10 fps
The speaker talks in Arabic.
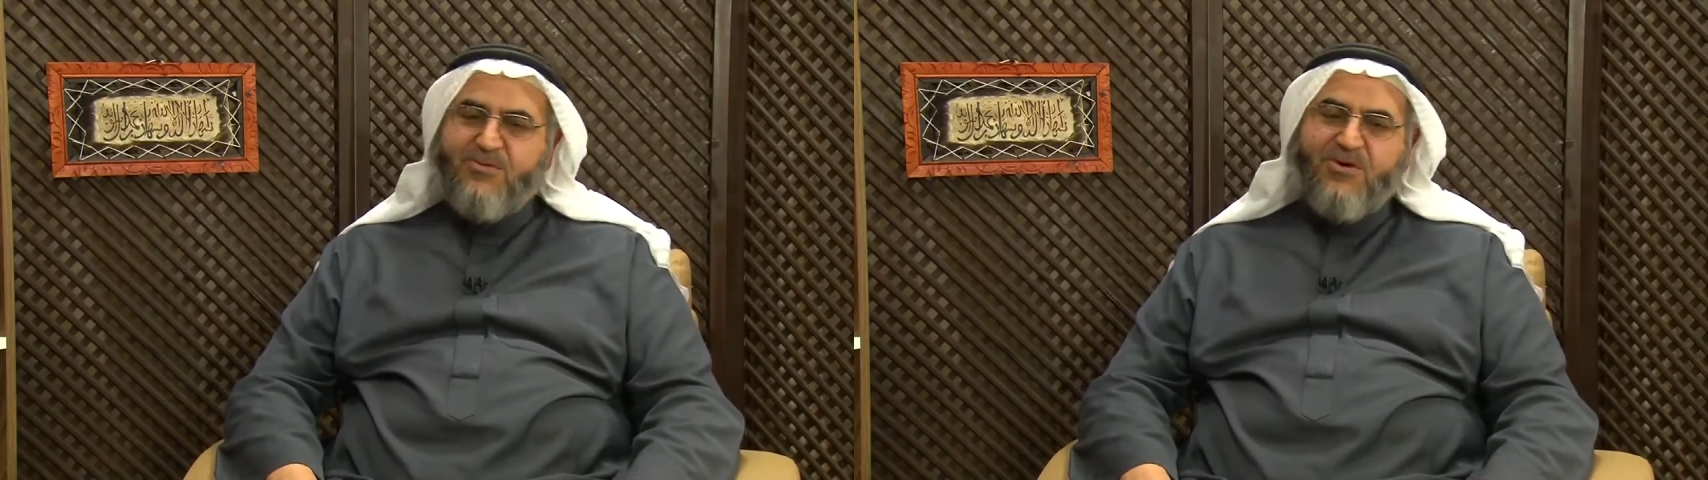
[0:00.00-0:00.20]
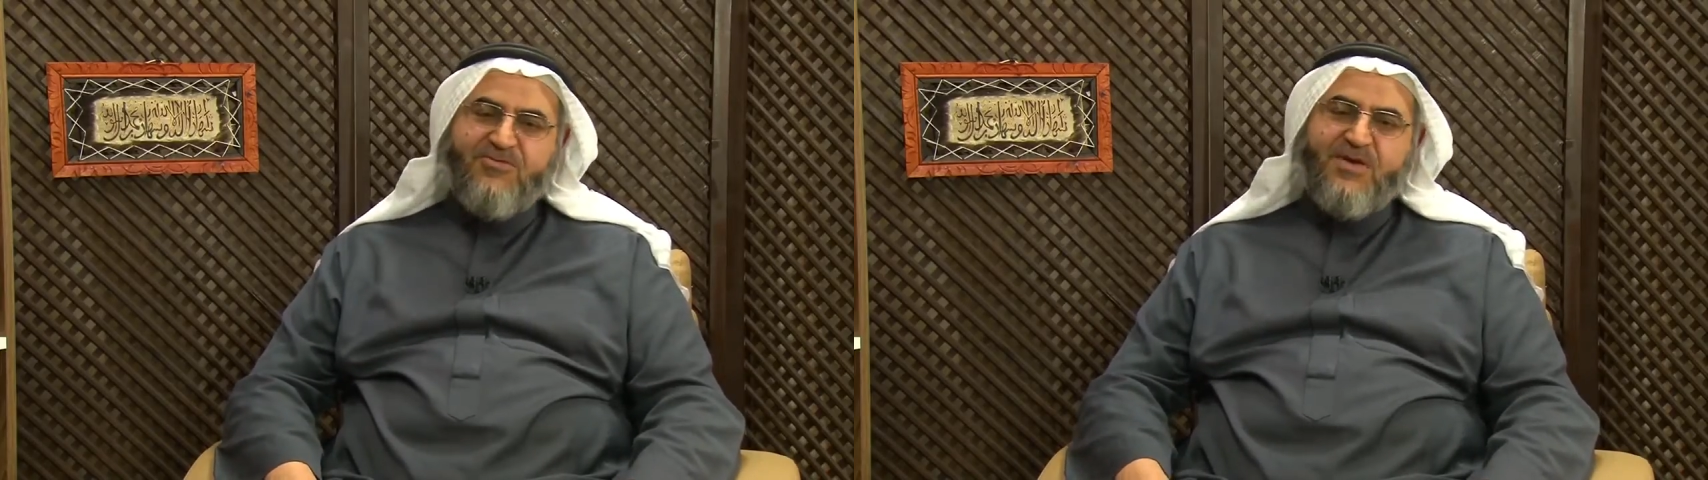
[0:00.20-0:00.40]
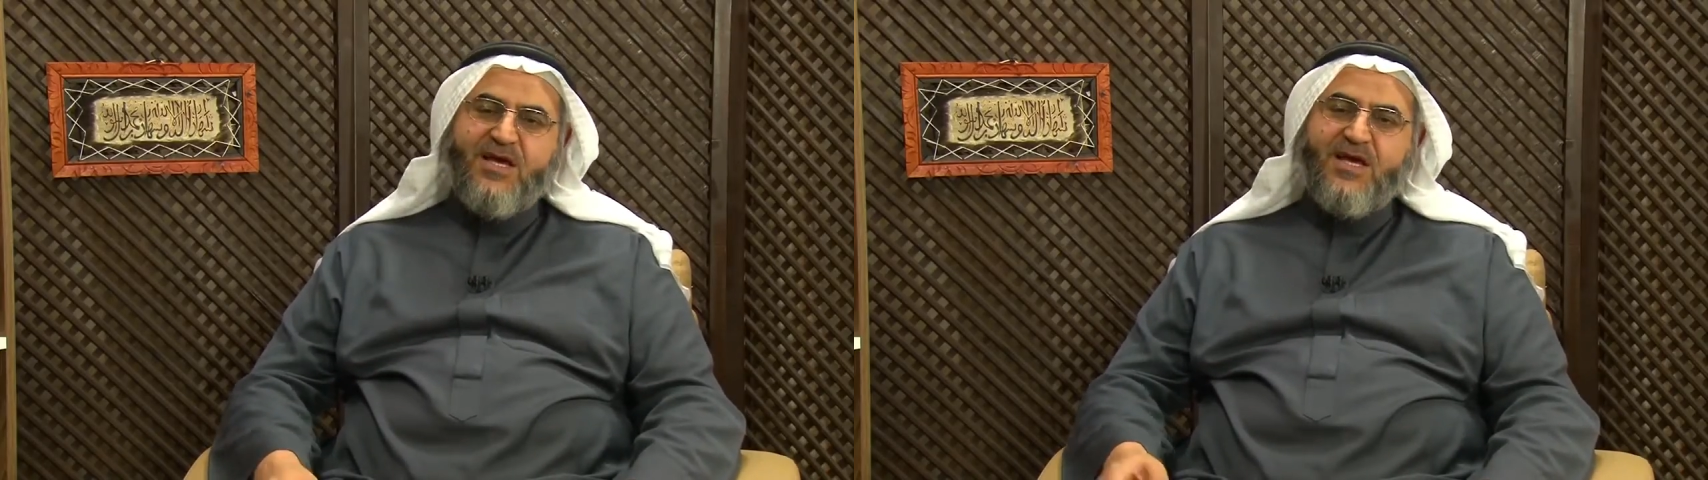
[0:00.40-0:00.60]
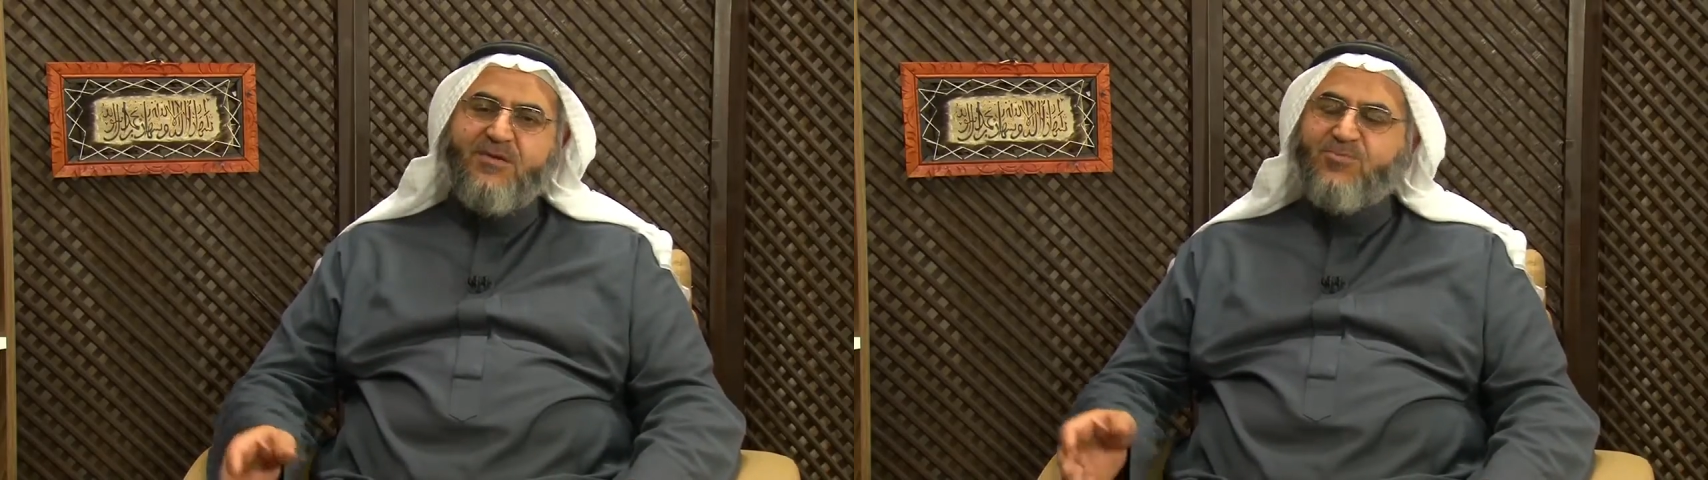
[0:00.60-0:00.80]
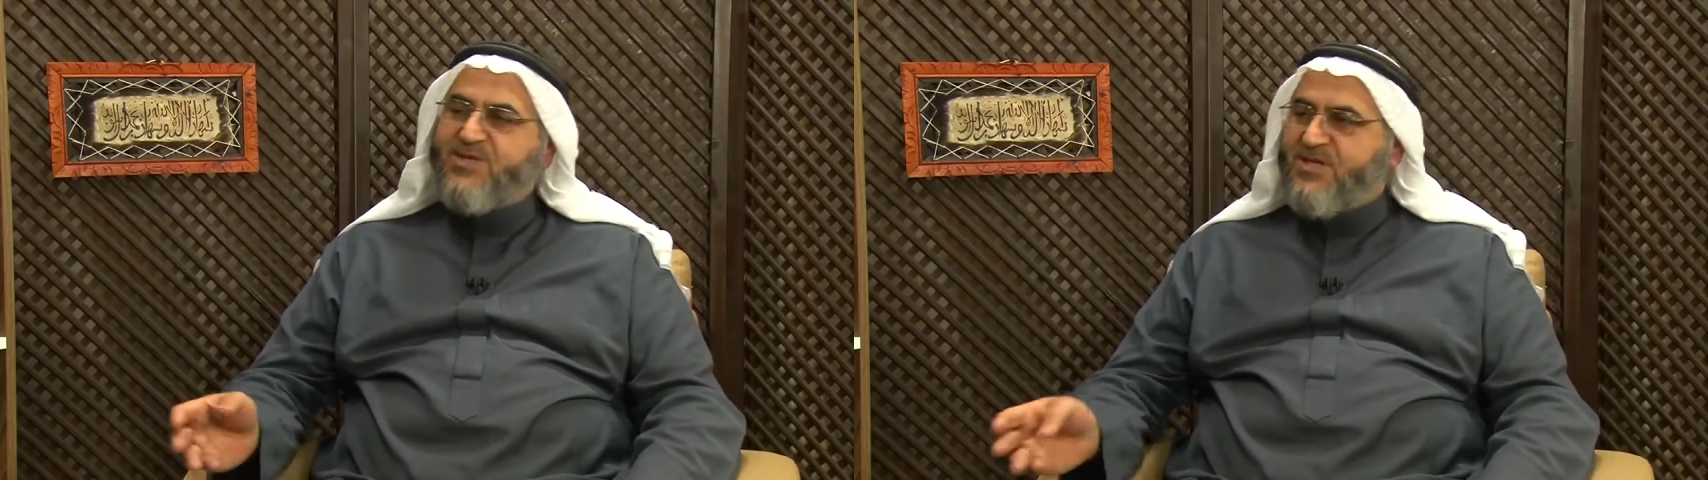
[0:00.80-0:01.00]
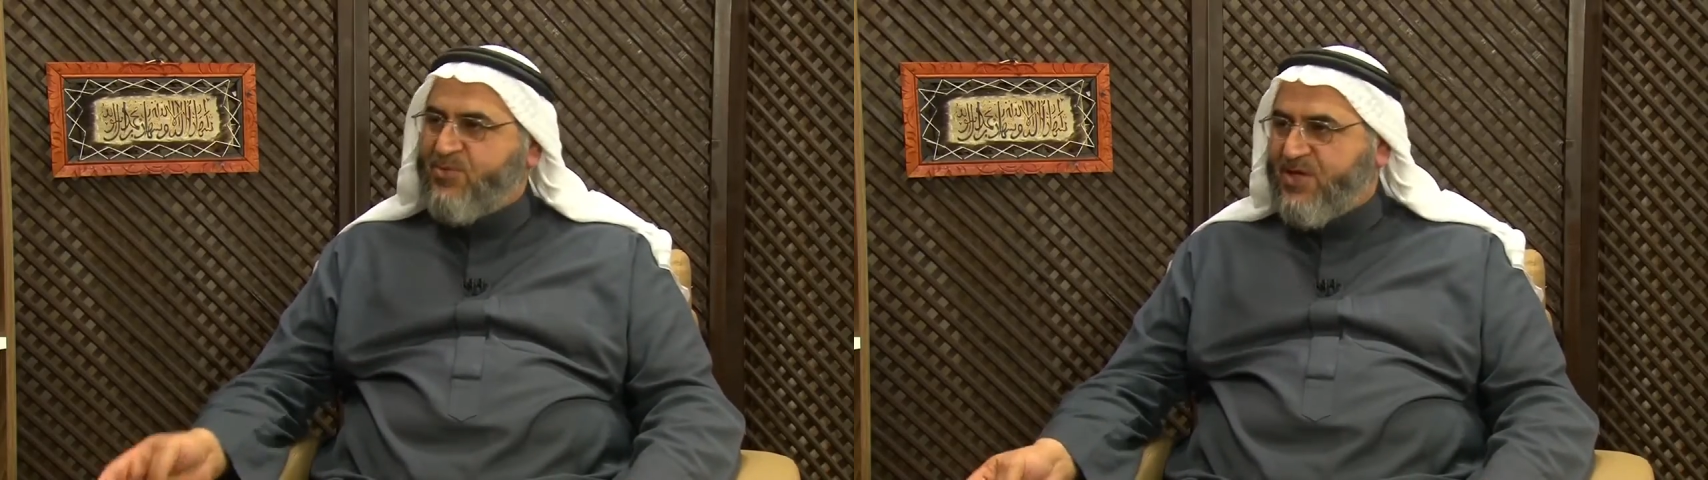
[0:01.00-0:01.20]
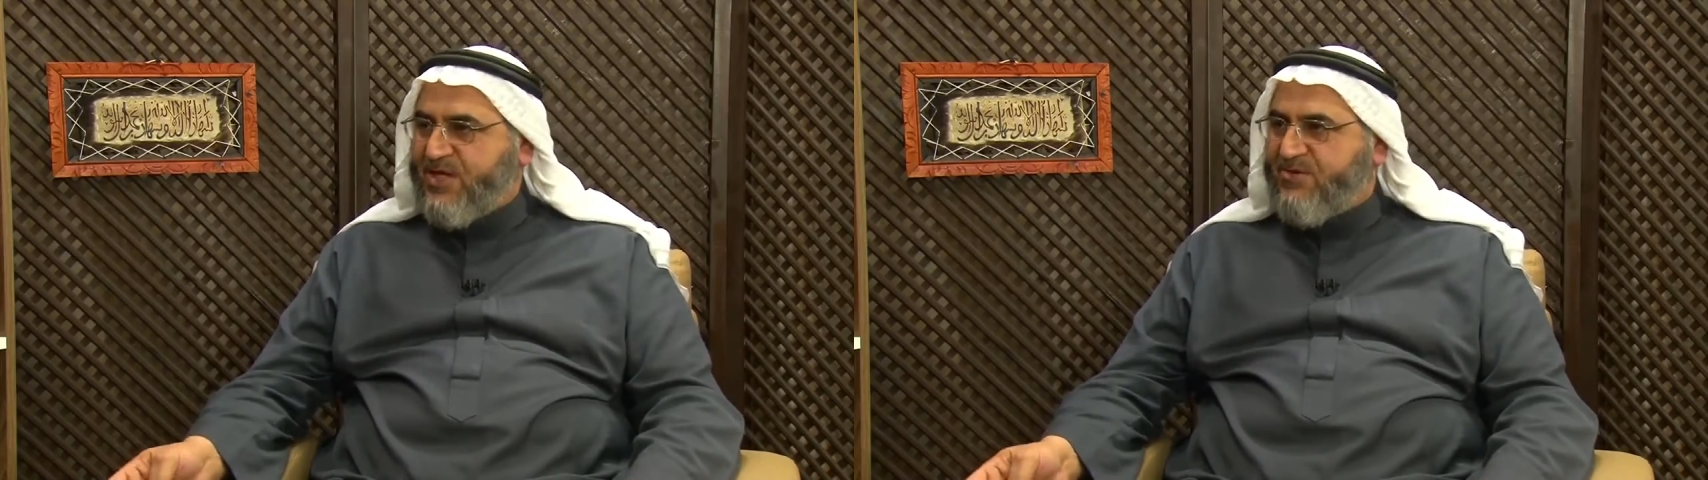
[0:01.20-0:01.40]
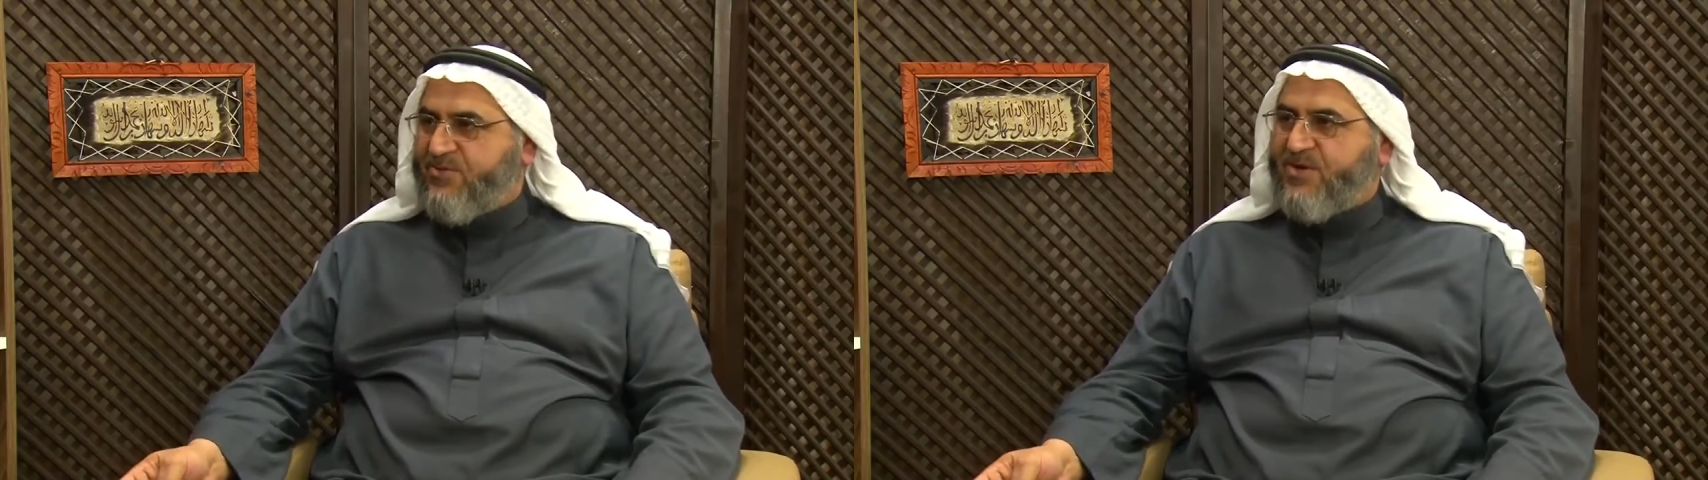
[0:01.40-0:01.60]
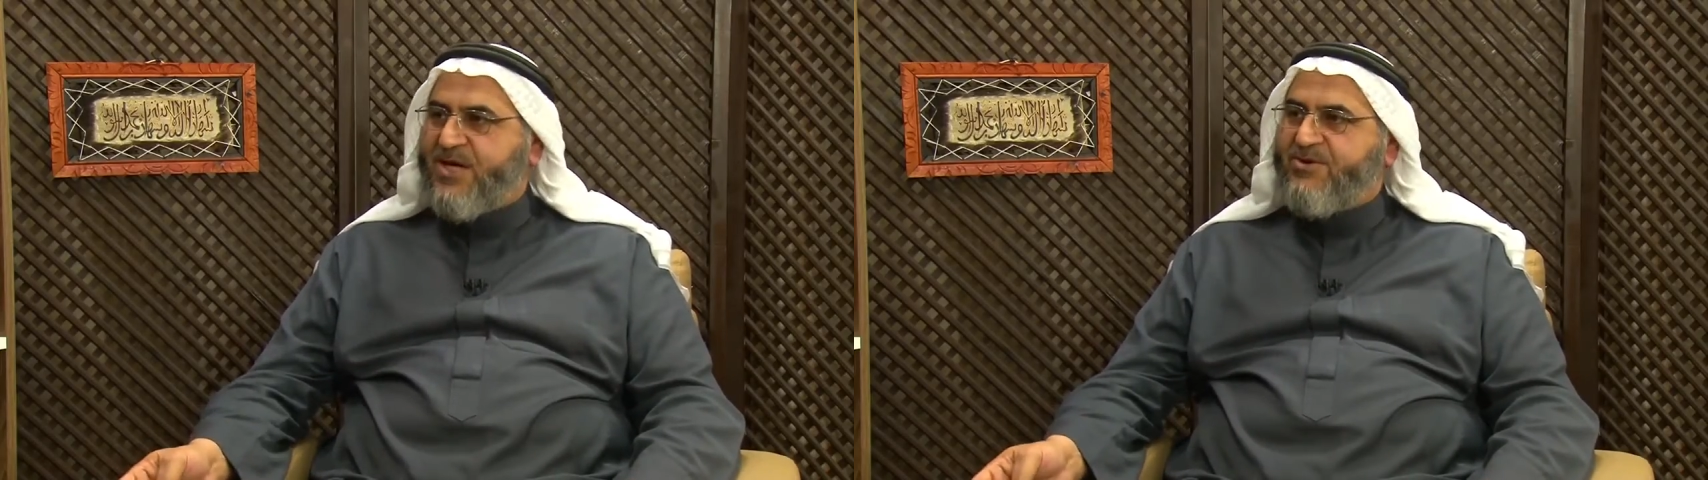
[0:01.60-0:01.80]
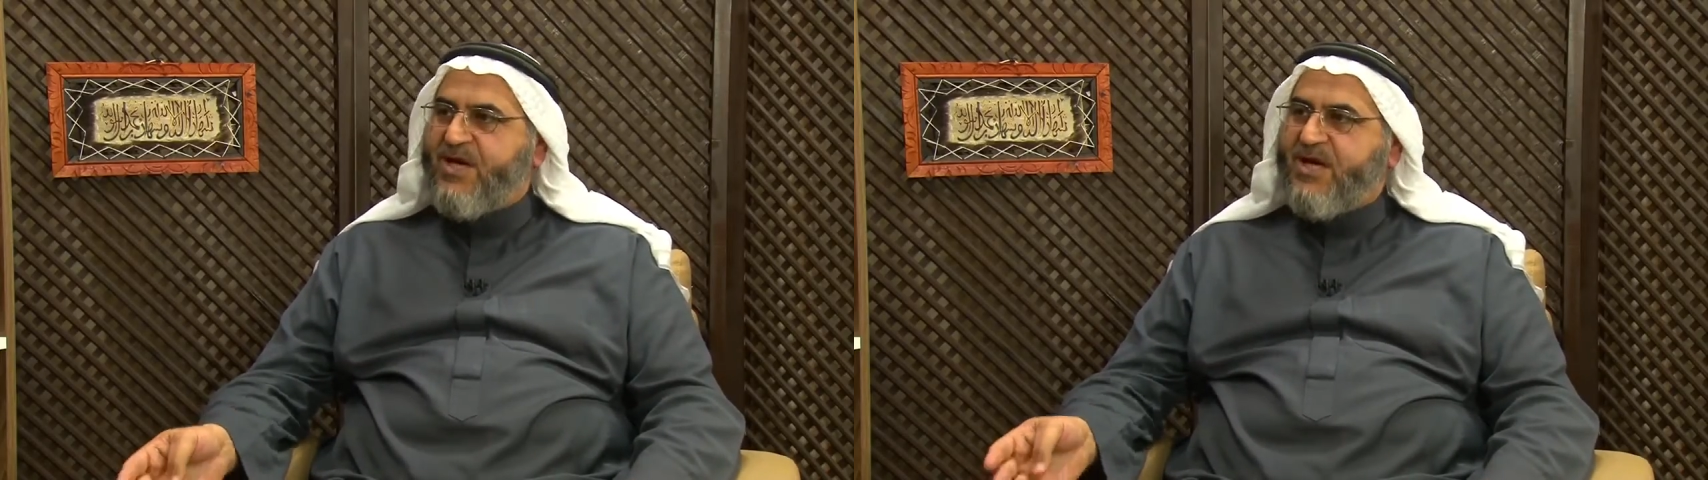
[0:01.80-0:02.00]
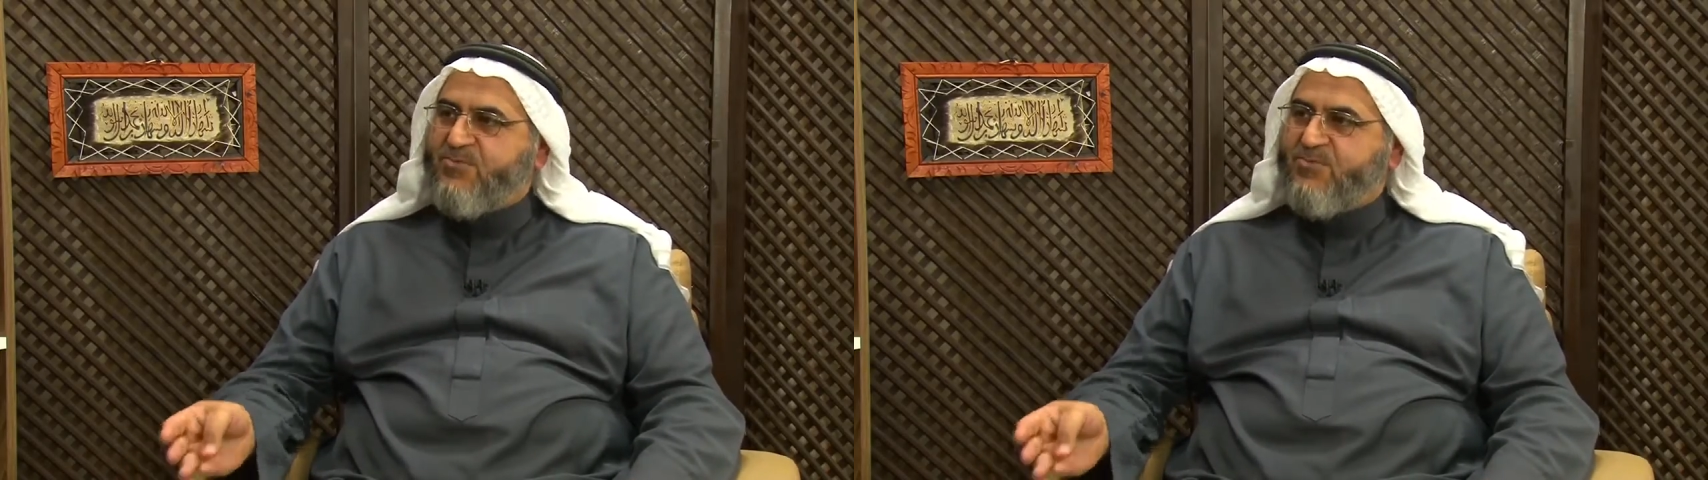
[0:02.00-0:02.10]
وفيها مسلمين وهؤلاء